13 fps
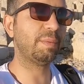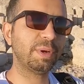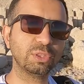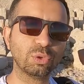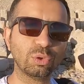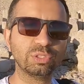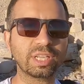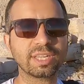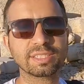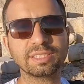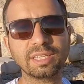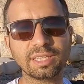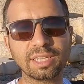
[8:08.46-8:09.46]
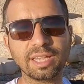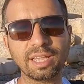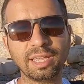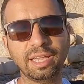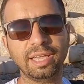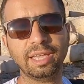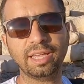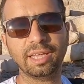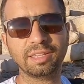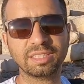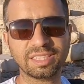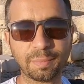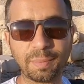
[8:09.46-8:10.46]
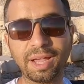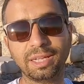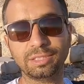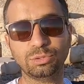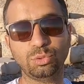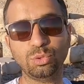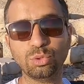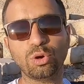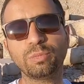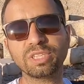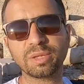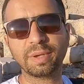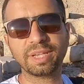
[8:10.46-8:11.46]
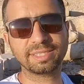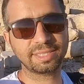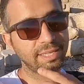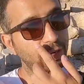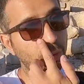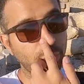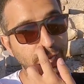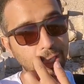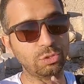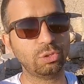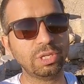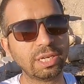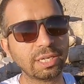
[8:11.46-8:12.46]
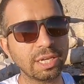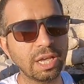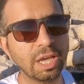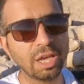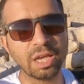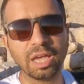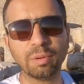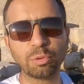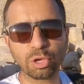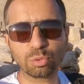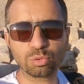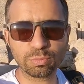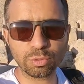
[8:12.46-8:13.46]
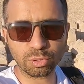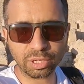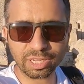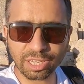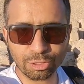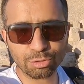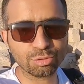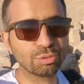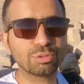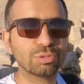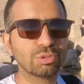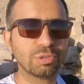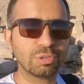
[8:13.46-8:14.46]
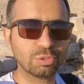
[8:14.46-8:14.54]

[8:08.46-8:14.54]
Ama doğu terasında da e, sabah gün doğumunu izlemek isteyenler oraya gidiyorlar. E, buraya uzun bir yoldan geliyorsunuz.